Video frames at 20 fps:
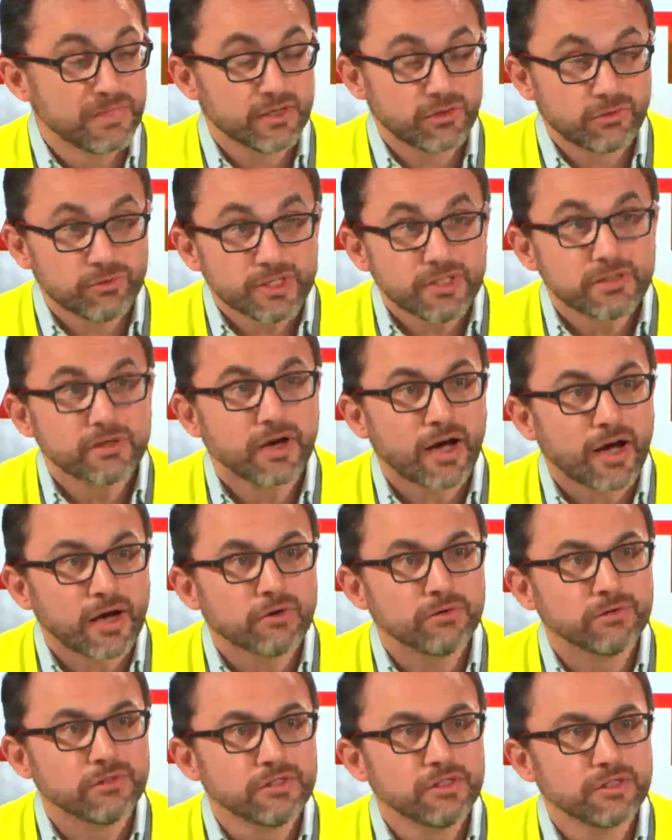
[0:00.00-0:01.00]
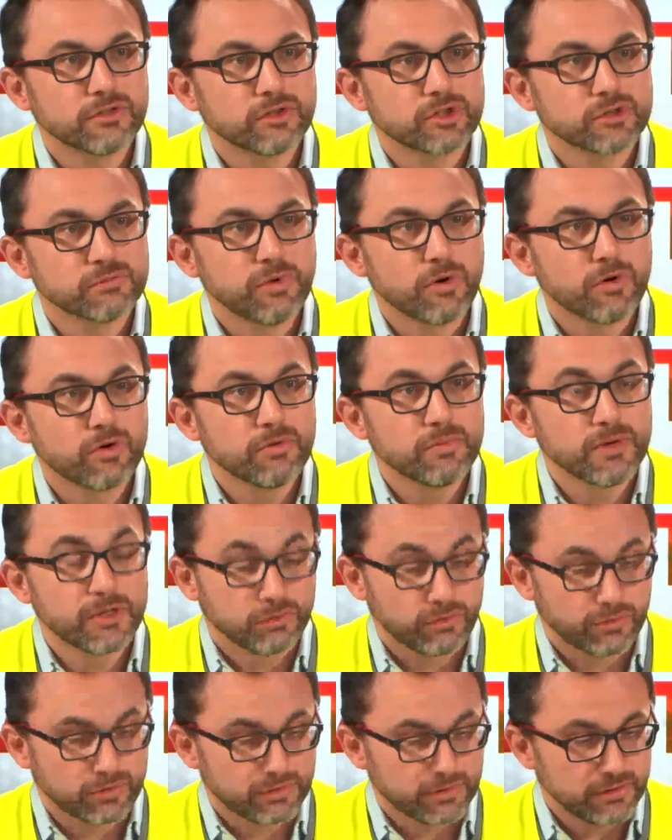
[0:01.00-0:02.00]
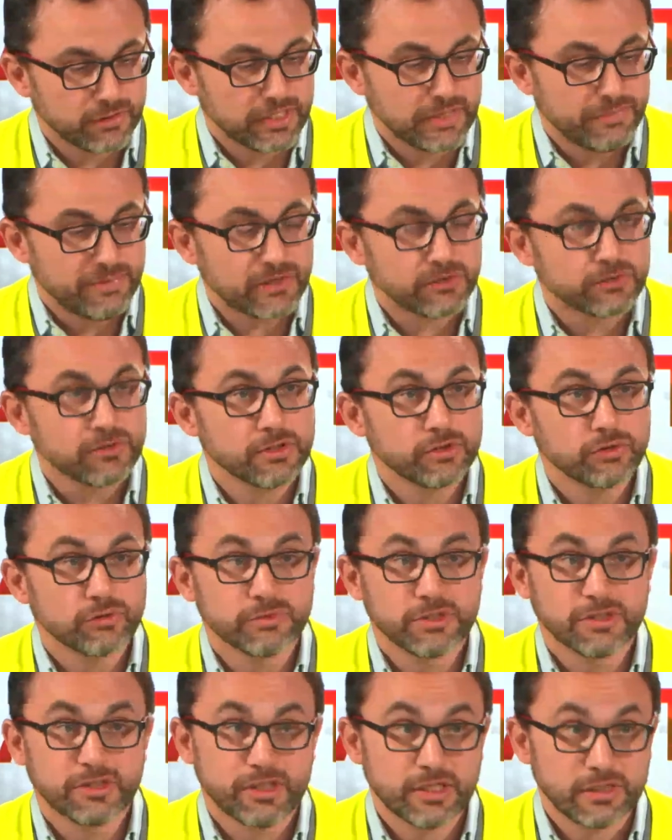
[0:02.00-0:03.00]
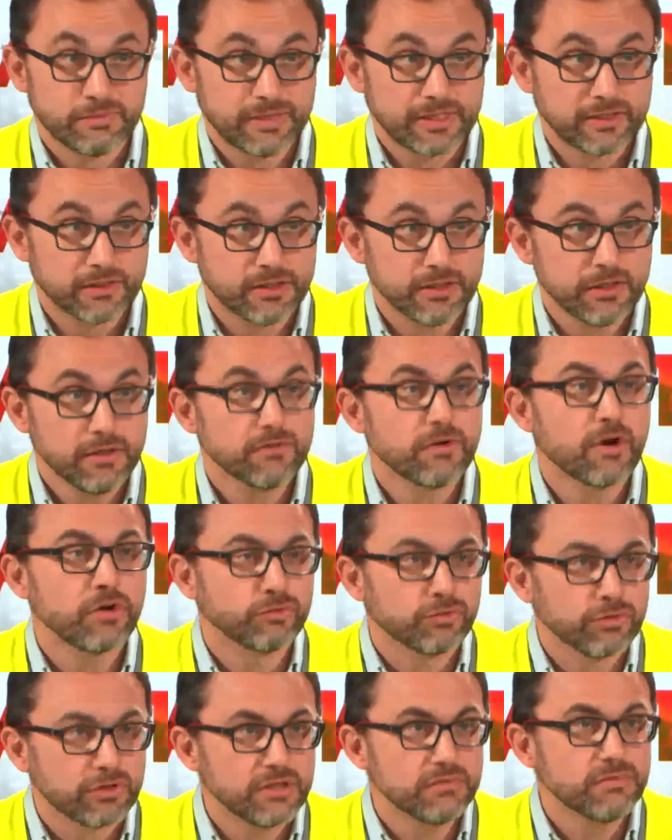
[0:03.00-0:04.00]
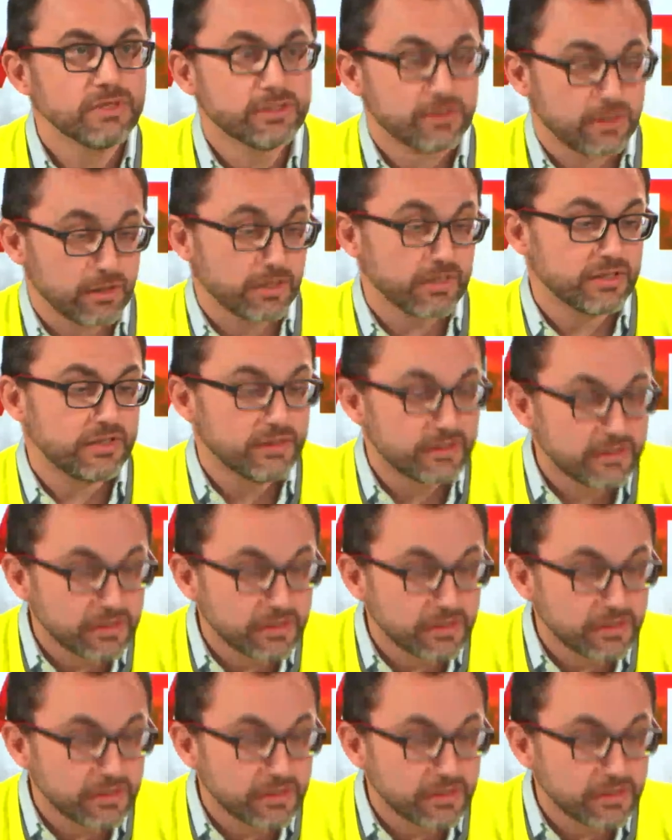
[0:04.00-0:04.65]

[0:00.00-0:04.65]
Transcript: mais quid à côté des transports en commun Donc les personnes qui sont obligées de s'expatrier, entre guillemets, c'est-à-dire mm.